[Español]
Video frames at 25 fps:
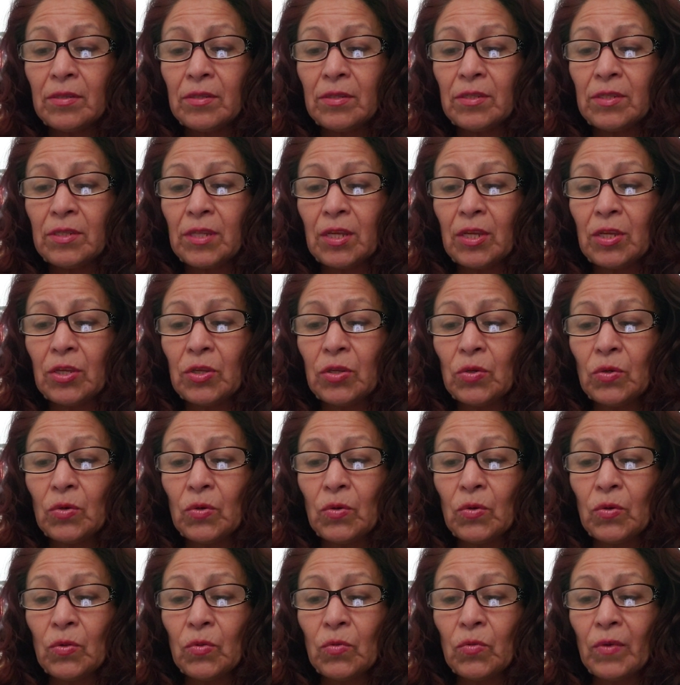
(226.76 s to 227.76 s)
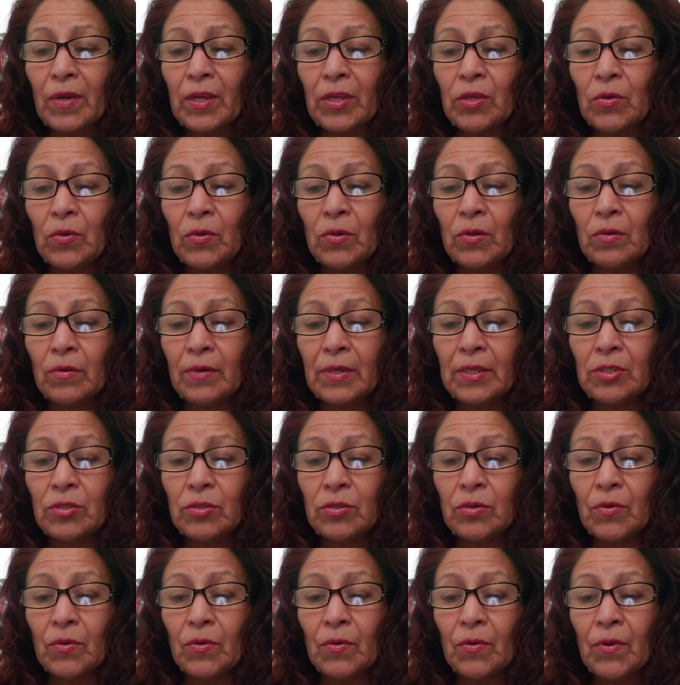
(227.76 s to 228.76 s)
Señor, dueño
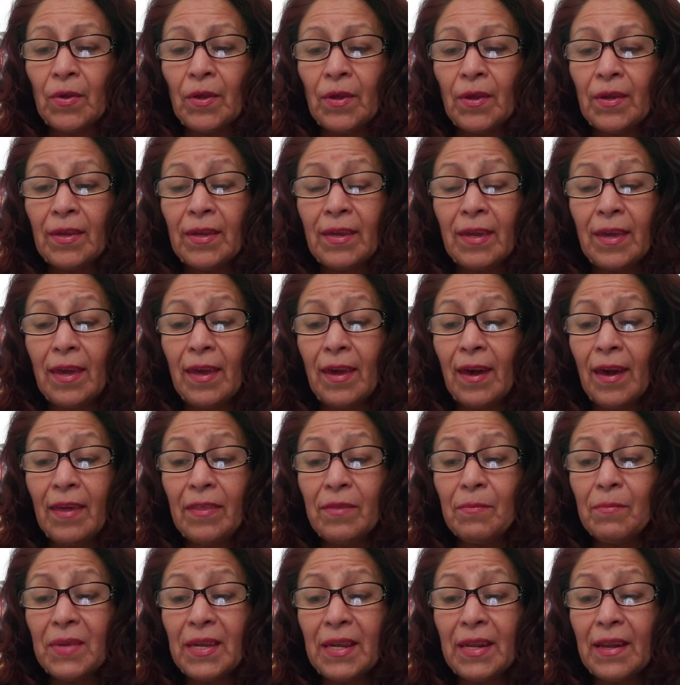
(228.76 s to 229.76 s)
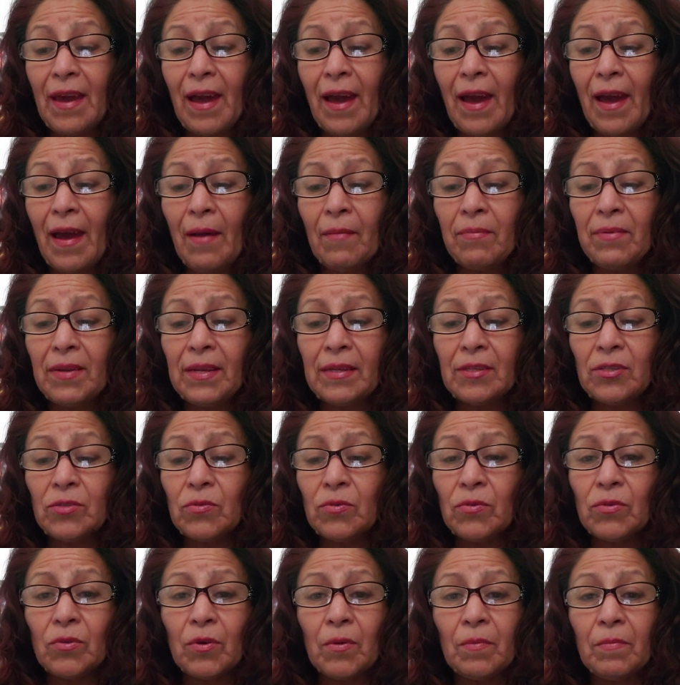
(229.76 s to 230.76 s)
nuestro, Qué admirable es
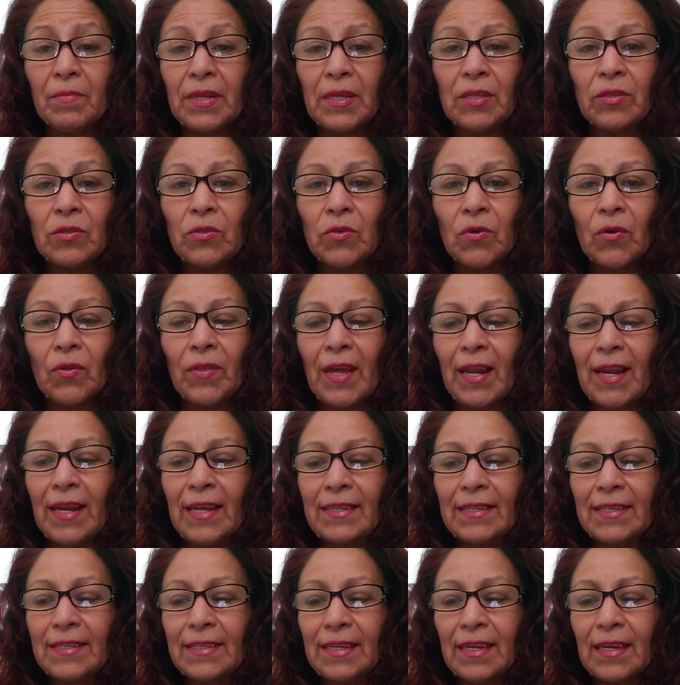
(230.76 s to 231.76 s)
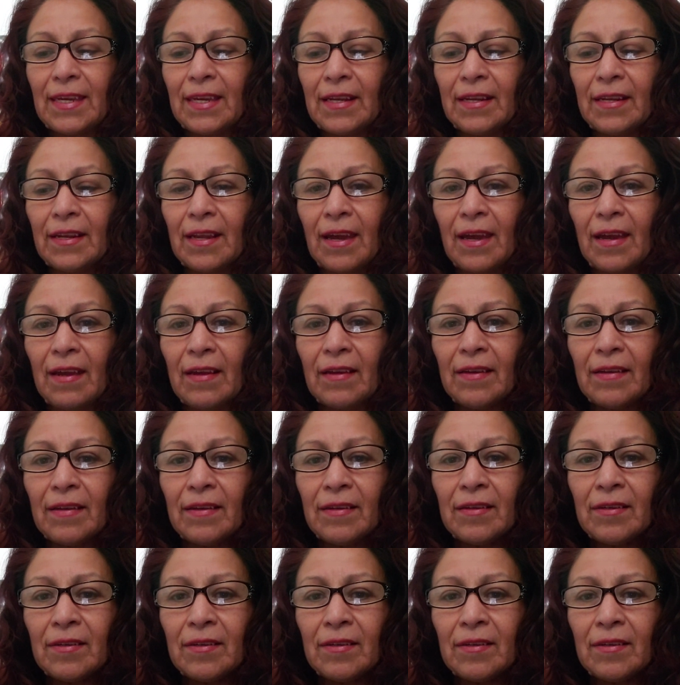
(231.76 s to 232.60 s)
tu nombre en toda la tierra.